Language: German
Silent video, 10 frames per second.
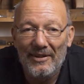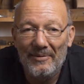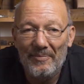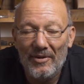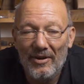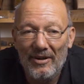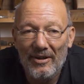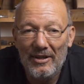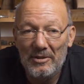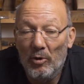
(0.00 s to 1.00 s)
Äh,
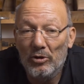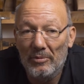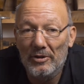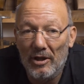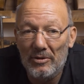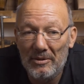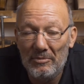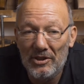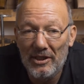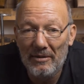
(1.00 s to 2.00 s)
es macht aber trotzdem
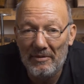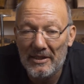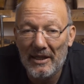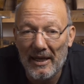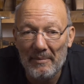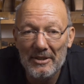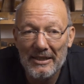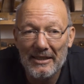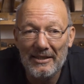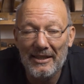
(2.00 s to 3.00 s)
einen Sinn, weil das Ergebnis
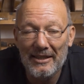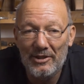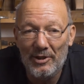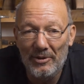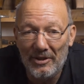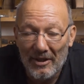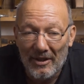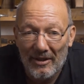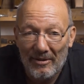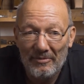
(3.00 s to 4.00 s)
letztendlich mhm. zählt.
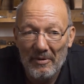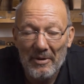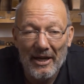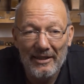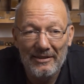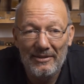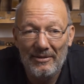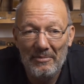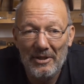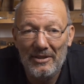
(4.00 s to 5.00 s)
Und wenn man heute,
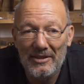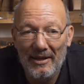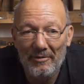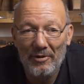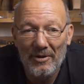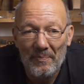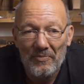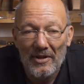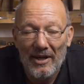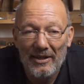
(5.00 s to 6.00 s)
sage ich mal ganz einfach,
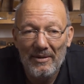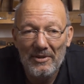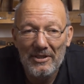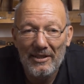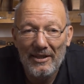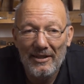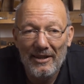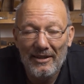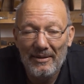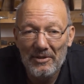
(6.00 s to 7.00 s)
eine gewisse,
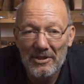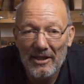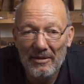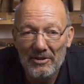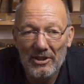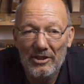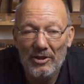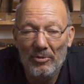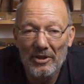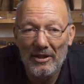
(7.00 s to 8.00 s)
eine gewisse
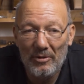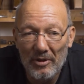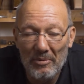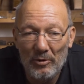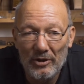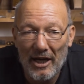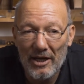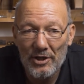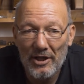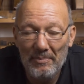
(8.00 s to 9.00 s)
Investition in eine gute
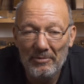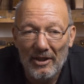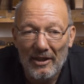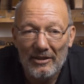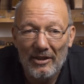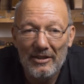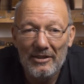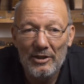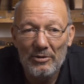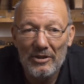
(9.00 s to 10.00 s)
Montage gibt, dann
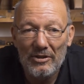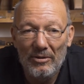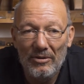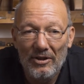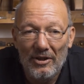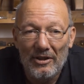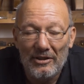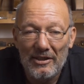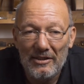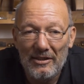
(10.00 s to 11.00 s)
ist es halt so,
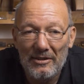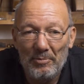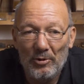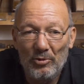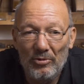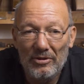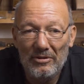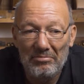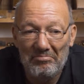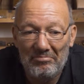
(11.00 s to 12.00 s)
dass das Produkt